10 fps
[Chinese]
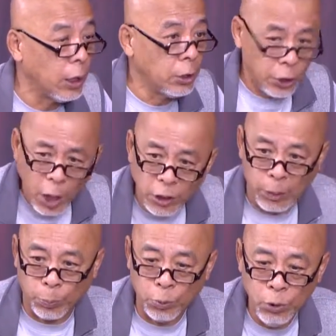只要你
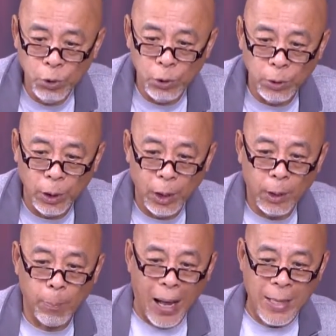不去
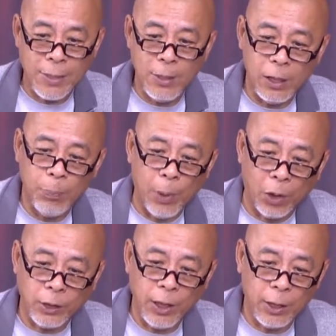把自己
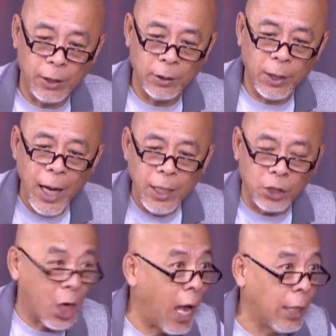表现的太
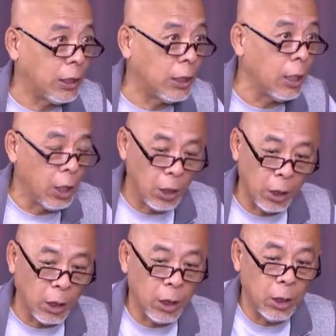差异
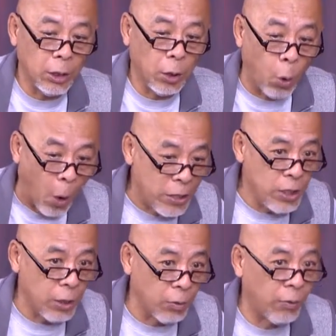和环
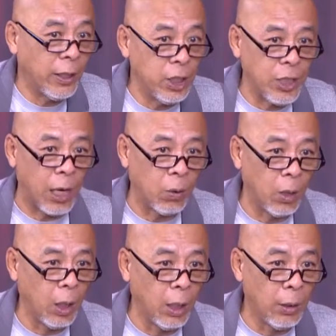境，我刚才讲过，